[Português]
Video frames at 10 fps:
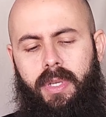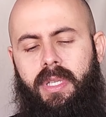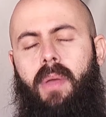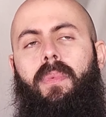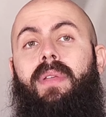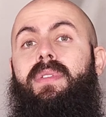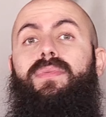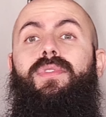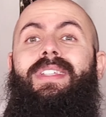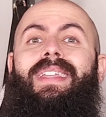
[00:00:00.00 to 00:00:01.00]
exemplo, às
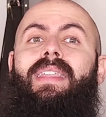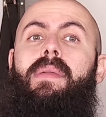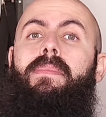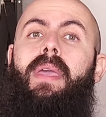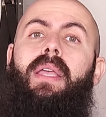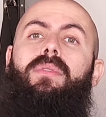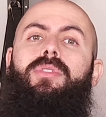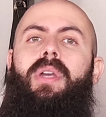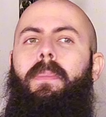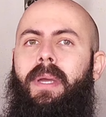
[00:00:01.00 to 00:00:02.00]
vezes você tem medo
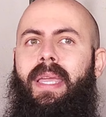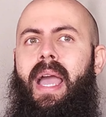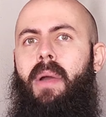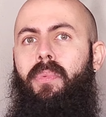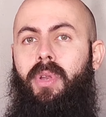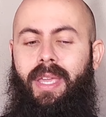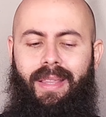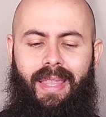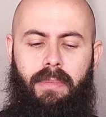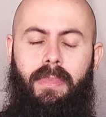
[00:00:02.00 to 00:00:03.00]
de apanhar porque
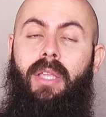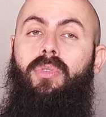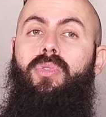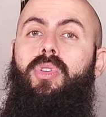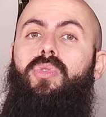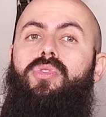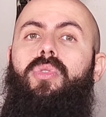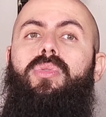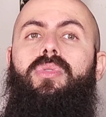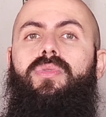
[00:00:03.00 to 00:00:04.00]
tem medo do que os
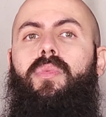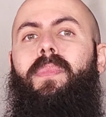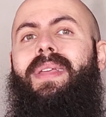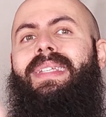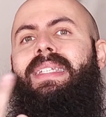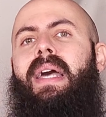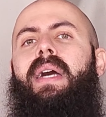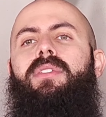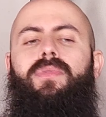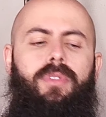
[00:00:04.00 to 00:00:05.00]
outros vão
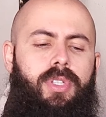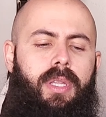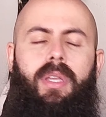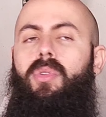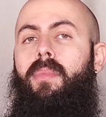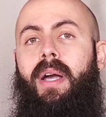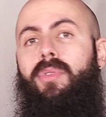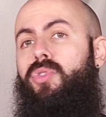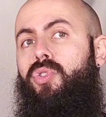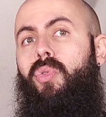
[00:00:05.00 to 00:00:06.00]
pensar de você ter
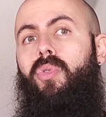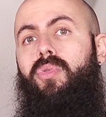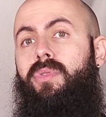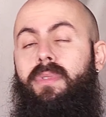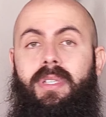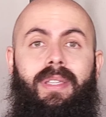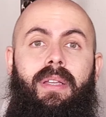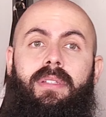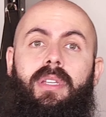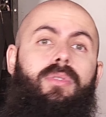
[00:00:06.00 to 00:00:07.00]
tomado um soco, de você
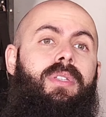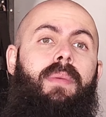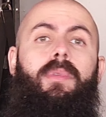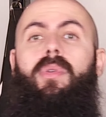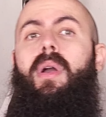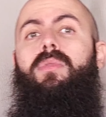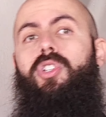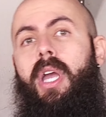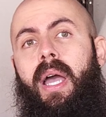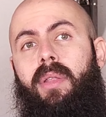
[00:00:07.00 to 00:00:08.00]
ter sido
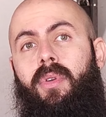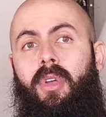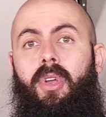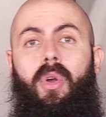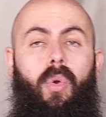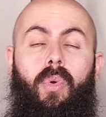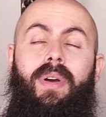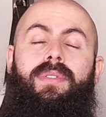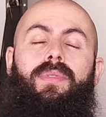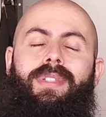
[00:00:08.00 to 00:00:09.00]
semi-nocauteado,
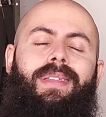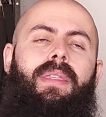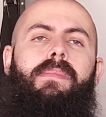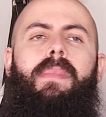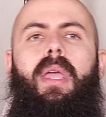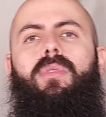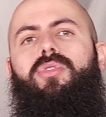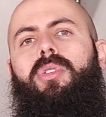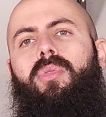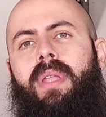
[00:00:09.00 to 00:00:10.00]
ou às vezes você tem medo
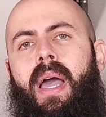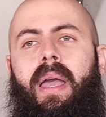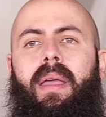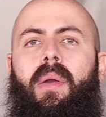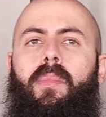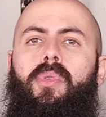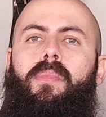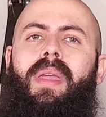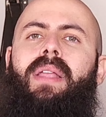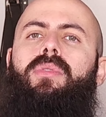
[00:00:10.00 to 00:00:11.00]
de lutar por
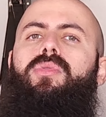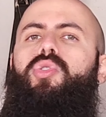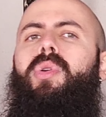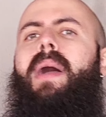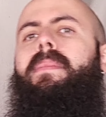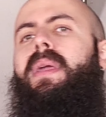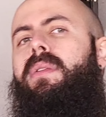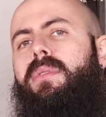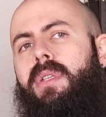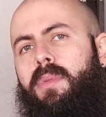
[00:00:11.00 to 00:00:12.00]
medo do
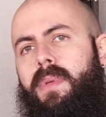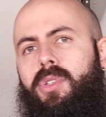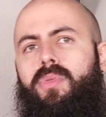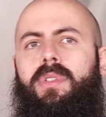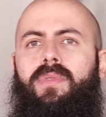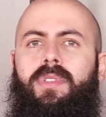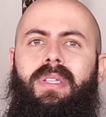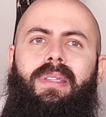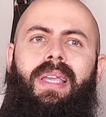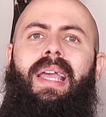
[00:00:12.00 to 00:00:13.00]
julgamento das pessoas, de
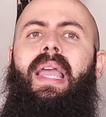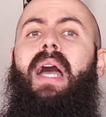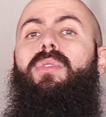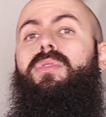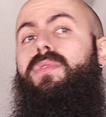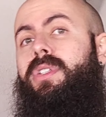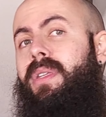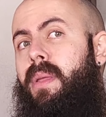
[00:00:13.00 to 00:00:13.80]
você ter ganhado ou de você